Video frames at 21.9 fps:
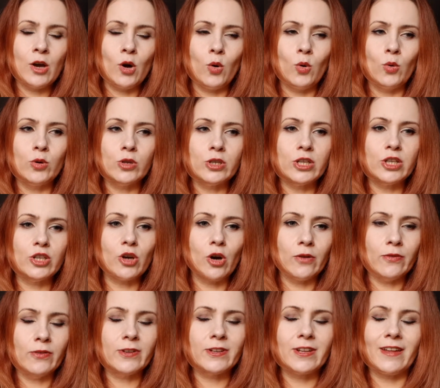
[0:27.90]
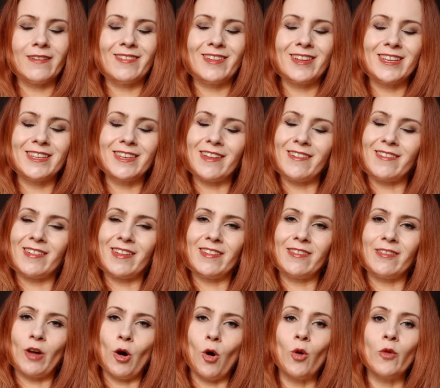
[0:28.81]
Und ich hoffe, dass ich das
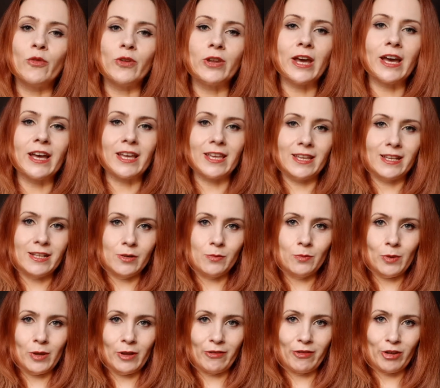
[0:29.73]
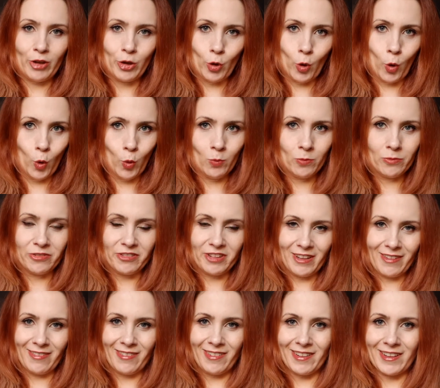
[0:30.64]
jetzt auch wieder regelmäßig
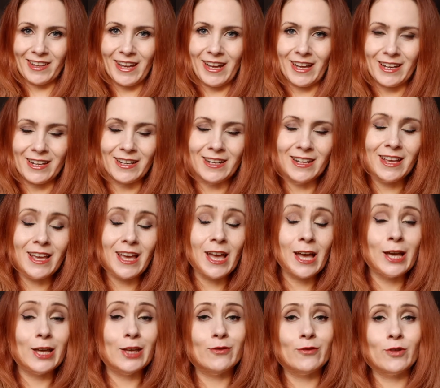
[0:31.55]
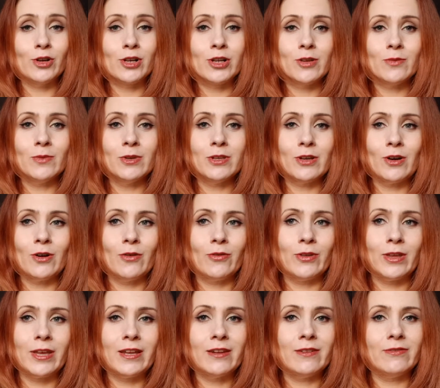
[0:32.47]
umsetzen kann. Ich wollte mich auf
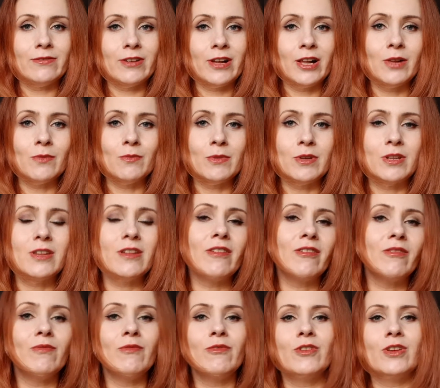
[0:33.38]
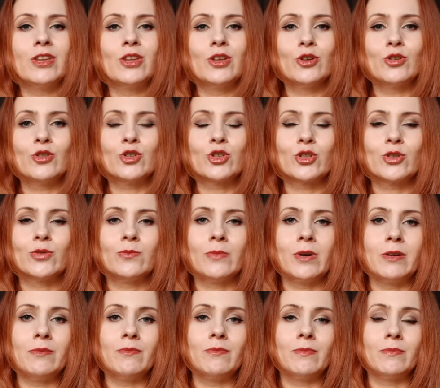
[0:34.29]
jeden Fall mit diesem Video schon
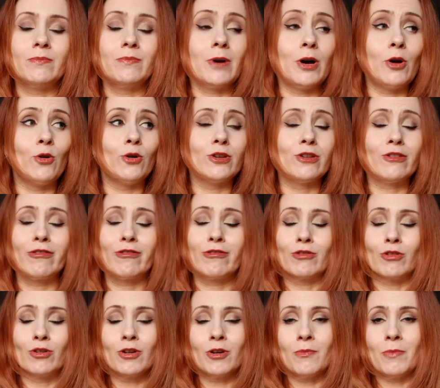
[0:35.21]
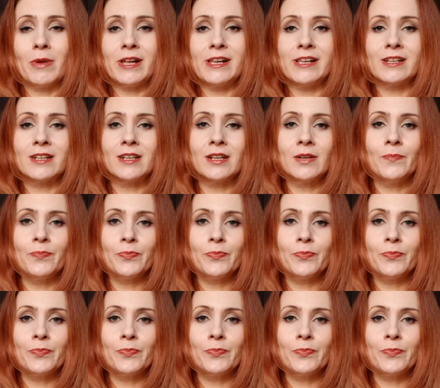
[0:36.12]
mal bei euch zurückmelden